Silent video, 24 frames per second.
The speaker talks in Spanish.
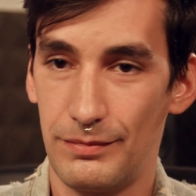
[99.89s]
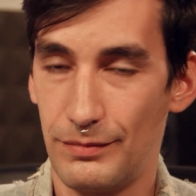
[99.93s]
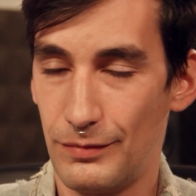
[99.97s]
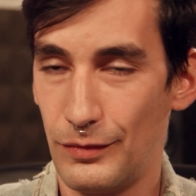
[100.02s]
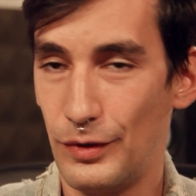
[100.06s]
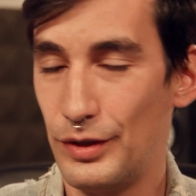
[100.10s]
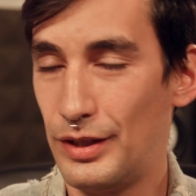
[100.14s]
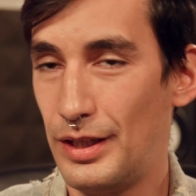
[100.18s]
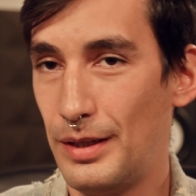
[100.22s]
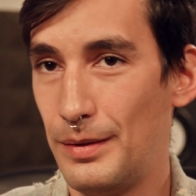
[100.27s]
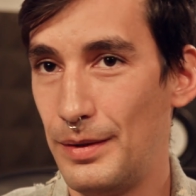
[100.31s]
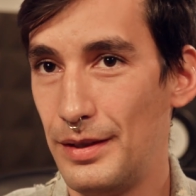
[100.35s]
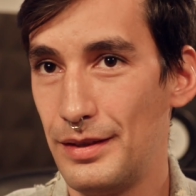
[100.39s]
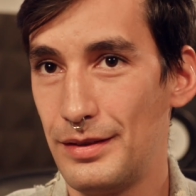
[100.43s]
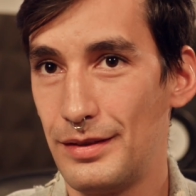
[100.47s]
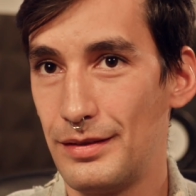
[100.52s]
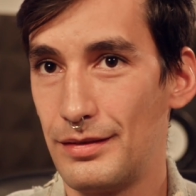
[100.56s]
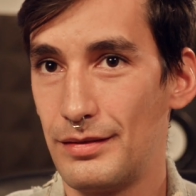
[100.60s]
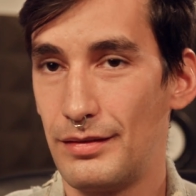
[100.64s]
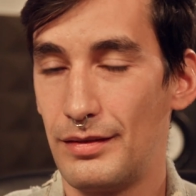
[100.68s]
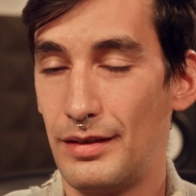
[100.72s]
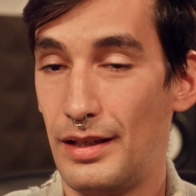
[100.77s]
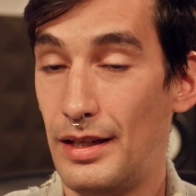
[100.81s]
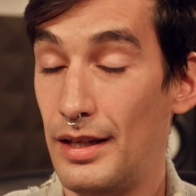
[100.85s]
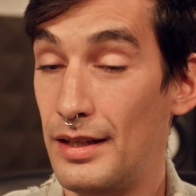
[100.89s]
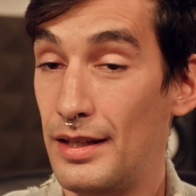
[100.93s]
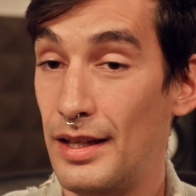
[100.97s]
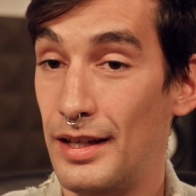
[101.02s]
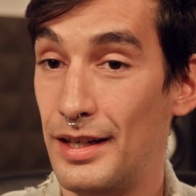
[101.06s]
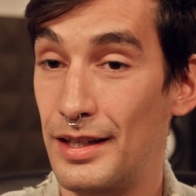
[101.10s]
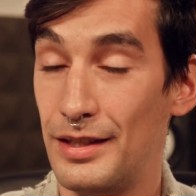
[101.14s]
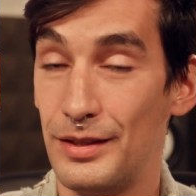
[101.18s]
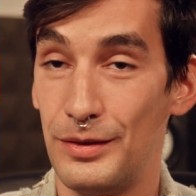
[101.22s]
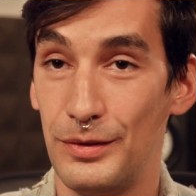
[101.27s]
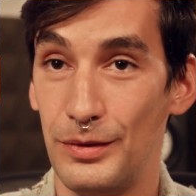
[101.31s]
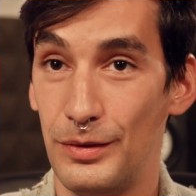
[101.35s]
otra vez quién
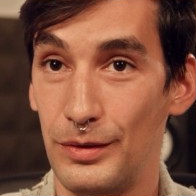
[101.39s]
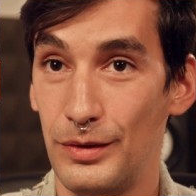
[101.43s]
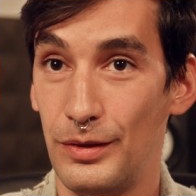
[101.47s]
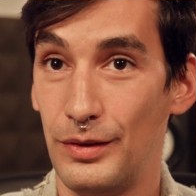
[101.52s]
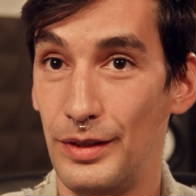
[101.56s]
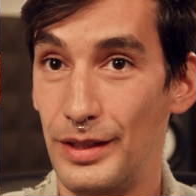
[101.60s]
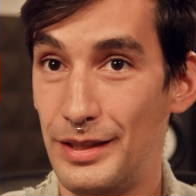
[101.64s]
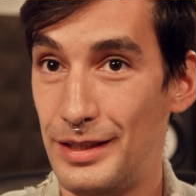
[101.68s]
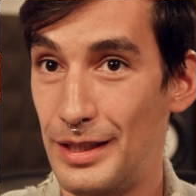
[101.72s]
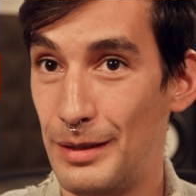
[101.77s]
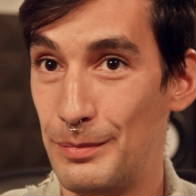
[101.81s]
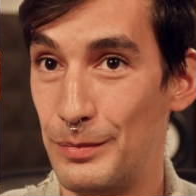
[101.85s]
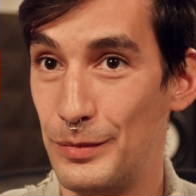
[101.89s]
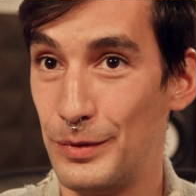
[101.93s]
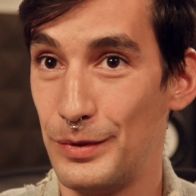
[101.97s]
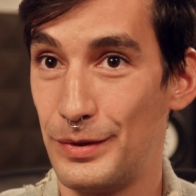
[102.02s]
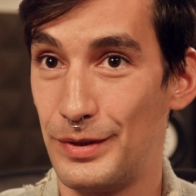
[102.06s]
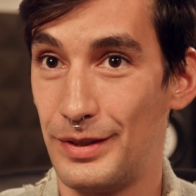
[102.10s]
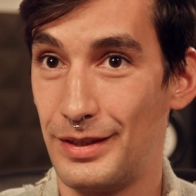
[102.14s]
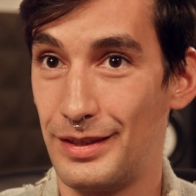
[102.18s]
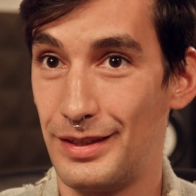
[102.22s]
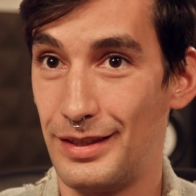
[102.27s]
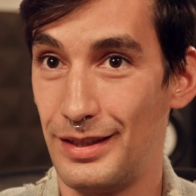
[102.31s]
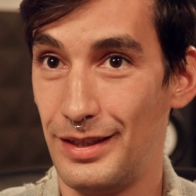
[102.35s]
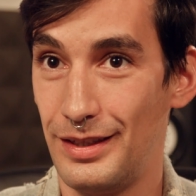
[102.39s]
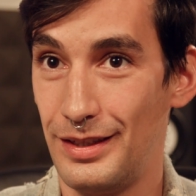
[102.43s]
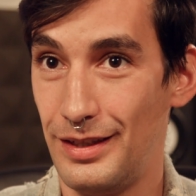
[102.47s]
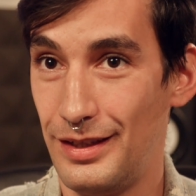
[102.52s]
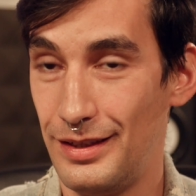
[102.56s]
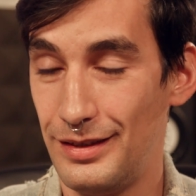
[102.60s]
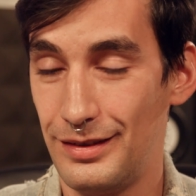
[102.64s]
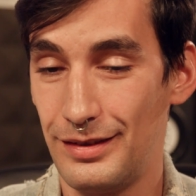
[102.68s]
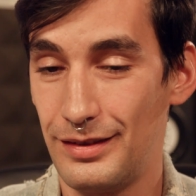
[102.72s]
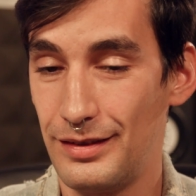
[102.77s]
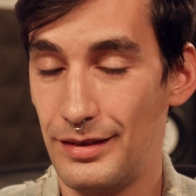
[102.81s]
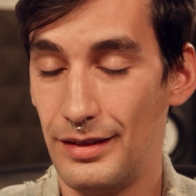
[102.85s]
eres, ¿no? ¿Dónde estamos?
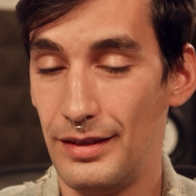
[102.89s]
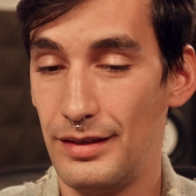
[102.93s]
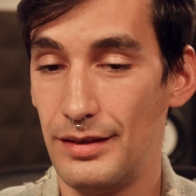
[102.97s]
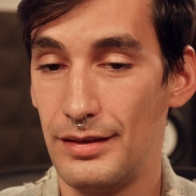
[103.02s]
Es,